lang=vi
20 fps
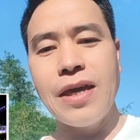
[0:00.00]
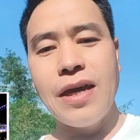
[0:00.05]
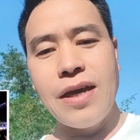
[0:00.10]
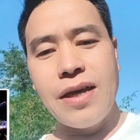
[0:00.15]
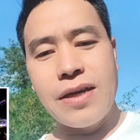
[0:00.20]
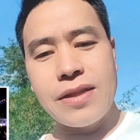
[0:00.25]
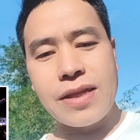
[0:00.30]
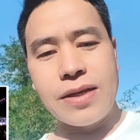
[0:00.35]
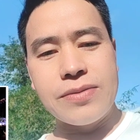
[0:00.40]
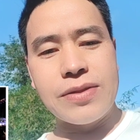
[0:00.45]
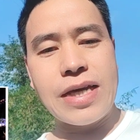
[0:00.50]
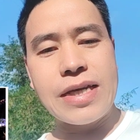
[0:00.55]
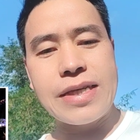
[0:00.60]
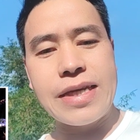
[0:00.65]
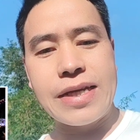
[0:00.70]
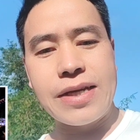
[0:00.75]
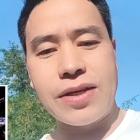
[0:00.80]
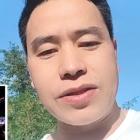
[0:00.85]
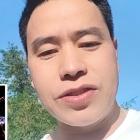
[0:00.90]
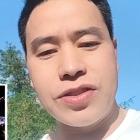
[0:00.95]
thằng đây
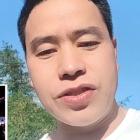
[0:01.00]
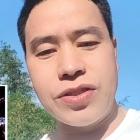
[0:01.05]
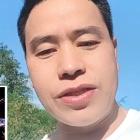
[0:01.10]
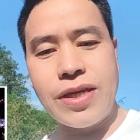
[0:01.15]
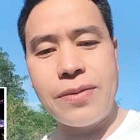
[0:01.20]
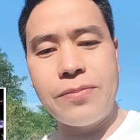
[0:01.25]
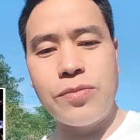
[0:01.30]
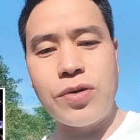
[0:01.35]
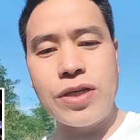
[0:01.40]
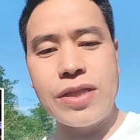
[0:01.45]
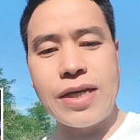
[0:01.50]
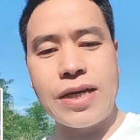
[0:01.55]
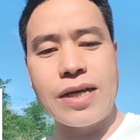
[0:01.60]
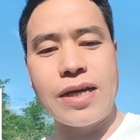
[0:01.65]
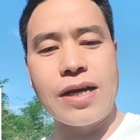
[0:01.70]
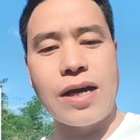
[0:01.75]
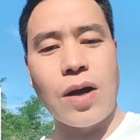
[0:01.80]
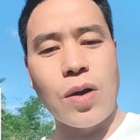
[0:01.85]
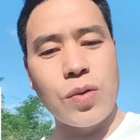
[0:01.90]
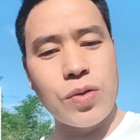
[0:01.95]
trên nọ chữ nhưng mua thì
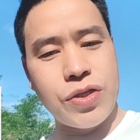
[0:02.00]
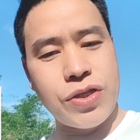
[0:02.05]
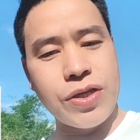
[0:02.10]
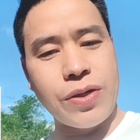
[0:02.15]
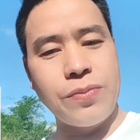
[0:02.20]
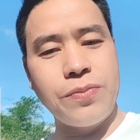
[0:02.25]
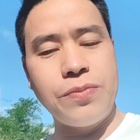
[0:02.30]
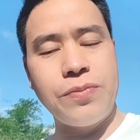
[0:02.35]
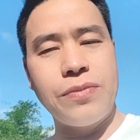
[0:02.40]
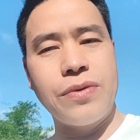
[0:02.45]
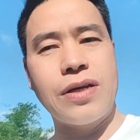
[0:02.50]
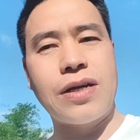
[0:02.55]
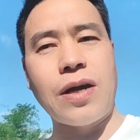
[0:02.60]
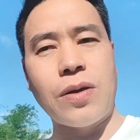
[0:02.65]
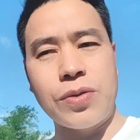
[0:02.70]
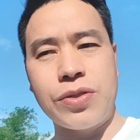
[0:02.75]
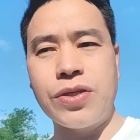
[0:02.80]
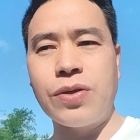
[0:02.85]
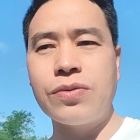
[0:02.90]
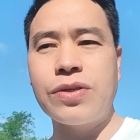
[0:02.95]
cầu sông
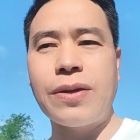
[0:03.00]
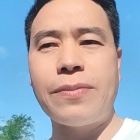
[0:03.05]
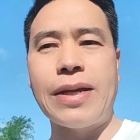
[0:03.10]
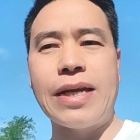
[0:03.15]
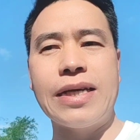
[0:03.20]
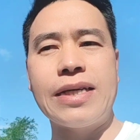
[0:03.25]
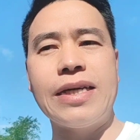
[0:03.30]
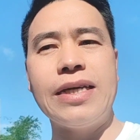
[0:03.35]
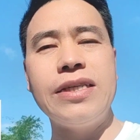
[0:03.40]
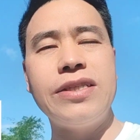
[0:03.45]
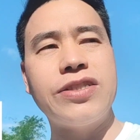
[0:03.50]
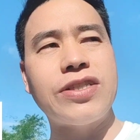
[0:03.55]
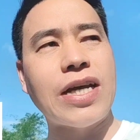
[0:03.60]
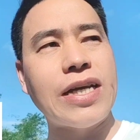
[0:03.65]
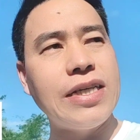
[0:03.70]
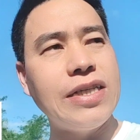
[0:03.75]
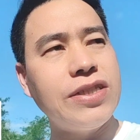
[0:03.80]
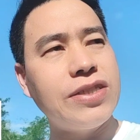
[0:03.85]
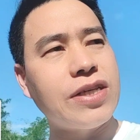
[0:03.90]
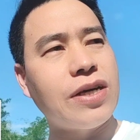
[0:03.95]
cầu sông trên mà lấy khí trái
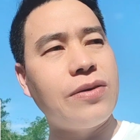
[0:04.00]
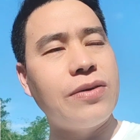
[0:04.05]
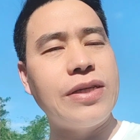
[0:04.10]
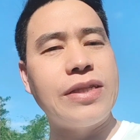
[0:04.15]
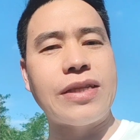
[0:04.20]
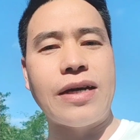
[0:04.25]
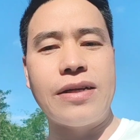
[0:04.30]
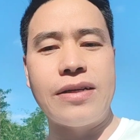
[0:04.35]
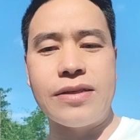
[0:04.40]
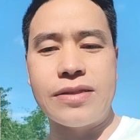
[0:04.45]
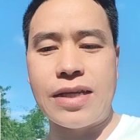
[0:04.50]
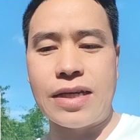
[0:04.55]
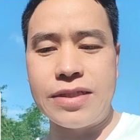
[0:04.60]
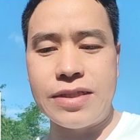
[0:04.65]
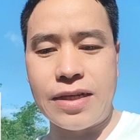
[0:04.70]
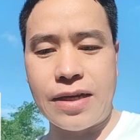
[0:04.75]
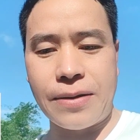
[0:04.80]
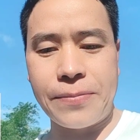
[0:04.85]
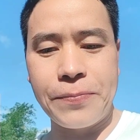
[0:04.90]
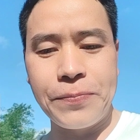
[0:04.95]
ít rau lên đó nó ta
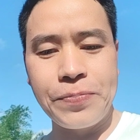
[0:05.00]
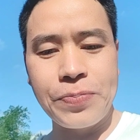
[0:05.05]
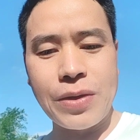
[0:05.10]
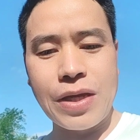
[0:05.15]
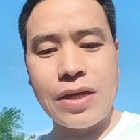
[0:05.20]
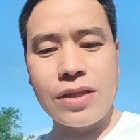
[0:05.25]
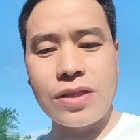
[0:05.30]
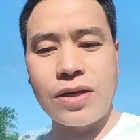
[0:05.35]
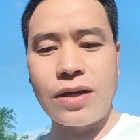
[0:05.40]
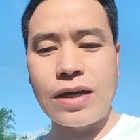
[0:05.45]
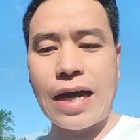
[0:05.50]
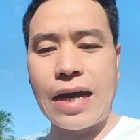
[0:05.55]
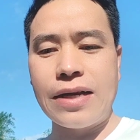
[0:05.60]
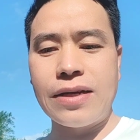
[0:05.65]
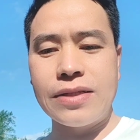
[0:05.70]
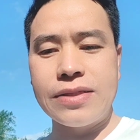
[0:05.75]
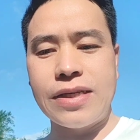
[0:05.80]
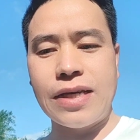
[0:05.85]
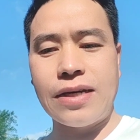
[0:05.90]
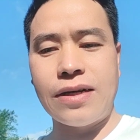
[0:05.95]
chỉ tỏ cá
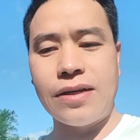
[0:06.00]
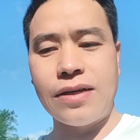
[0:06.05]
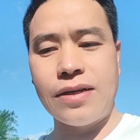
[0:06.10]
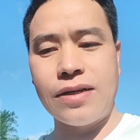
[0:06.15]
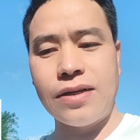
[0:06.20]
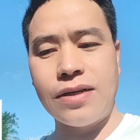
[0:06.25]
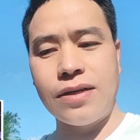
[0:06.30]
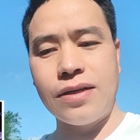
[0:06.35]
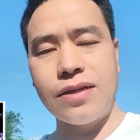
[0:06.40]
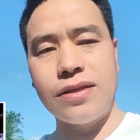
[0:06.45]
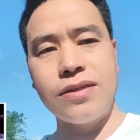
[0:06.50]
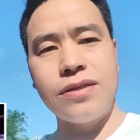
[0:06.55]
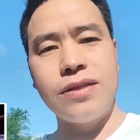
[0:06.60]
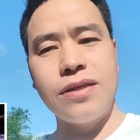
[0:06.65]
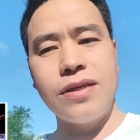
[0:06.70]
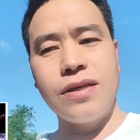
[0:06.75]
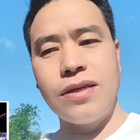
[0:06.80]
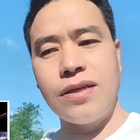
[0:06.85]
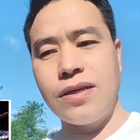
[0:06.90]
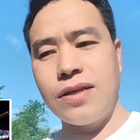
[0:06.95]
nó chỉ họ
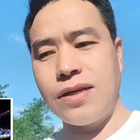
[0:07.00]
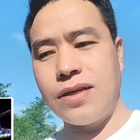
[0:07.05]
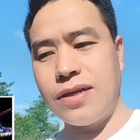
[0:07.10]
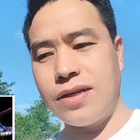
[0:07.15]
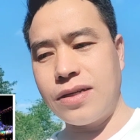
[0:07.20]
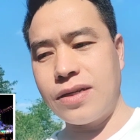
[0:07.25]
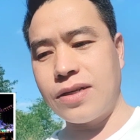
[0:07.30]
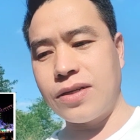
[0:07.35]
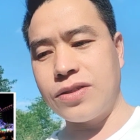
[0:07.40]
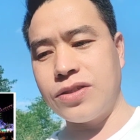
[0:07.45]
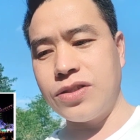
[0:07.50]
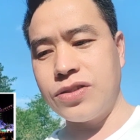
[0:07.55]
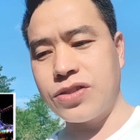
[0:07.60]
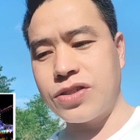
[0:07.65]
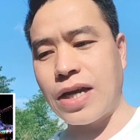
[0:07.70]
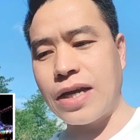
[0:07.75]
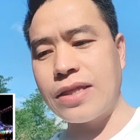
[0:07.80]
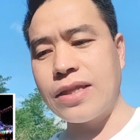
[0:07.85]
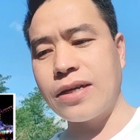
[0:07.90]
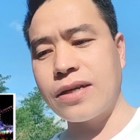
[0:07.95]
ờ, nọ chữ
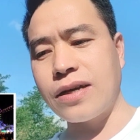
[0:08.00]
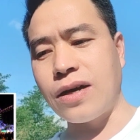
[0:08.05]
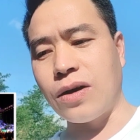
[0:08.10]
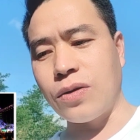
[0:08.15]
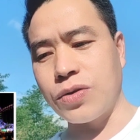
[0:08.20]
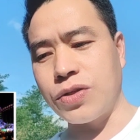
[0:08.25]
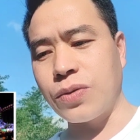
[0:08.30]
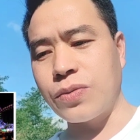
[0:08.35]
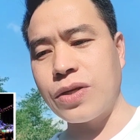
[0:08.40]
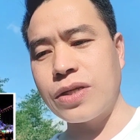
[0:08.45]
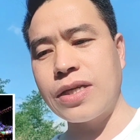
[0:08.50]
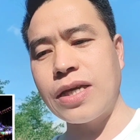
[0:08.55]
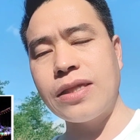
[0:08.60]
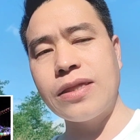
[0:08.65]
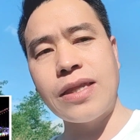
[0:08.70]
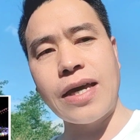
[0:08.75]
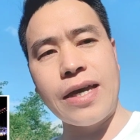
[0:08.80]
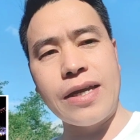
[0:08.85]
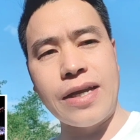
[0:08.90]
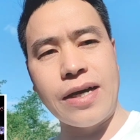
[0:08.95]
sai thì cầu sông nó
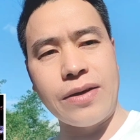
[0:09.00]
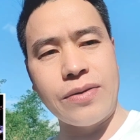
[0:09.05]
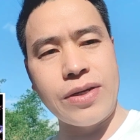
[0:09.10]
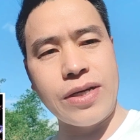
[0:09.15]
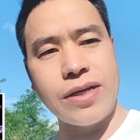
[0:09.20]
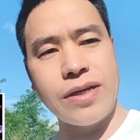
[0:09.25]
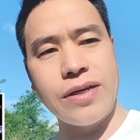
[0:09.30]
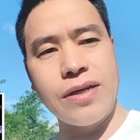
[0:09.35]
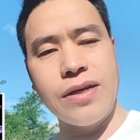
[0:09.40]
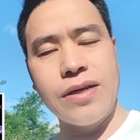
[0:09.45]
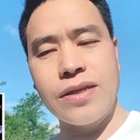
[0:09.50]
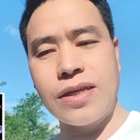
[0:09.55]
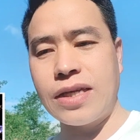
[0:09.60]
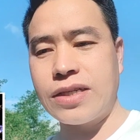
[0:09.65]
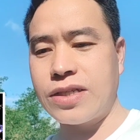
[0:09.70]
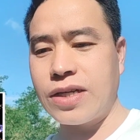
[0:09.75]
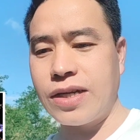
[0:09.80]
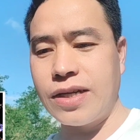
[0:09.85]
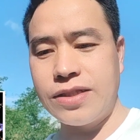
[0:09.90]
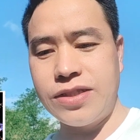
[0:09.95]
trên tệ thâu là chỉ
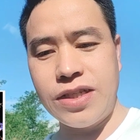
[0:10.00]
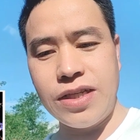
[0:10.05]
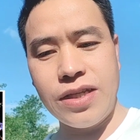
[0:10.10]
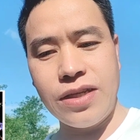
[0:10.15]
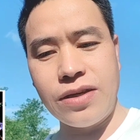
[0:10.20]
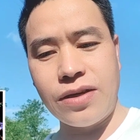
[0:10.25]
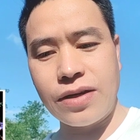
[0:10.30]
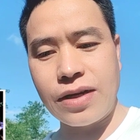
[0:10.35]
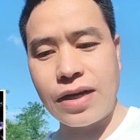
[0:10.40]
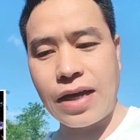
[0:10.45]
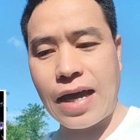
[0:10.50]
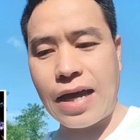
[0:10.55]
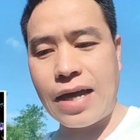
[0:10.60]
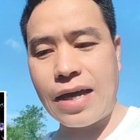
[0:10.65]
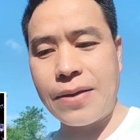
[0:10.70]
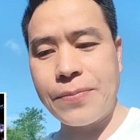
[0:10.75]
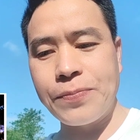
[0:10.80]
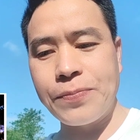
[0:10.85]
sẽ là chỉ do cá